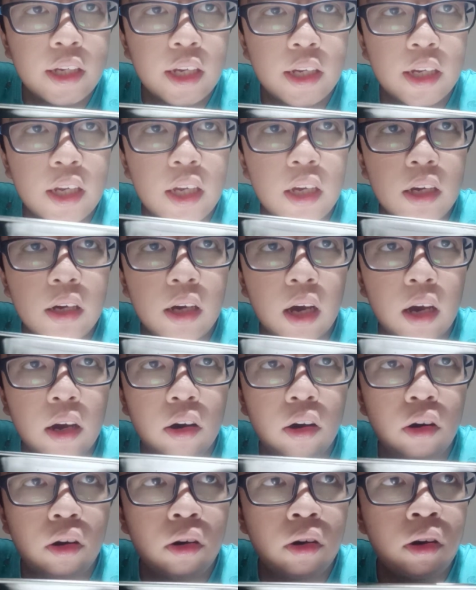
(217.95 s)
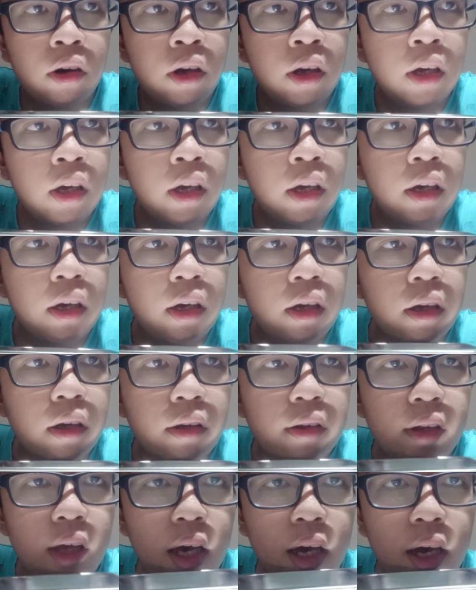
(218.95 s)
Jadi kalau
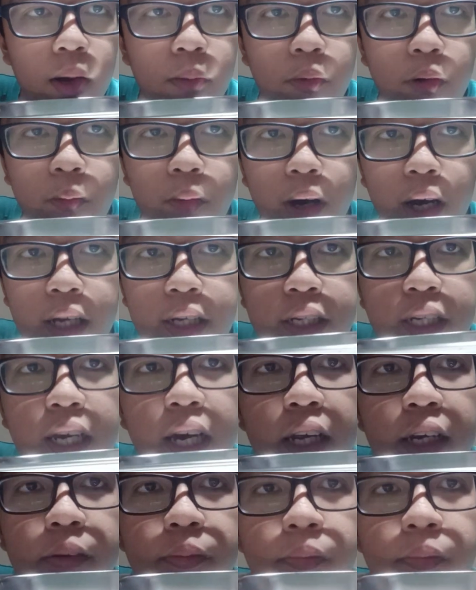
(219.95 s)
saya mau makan ini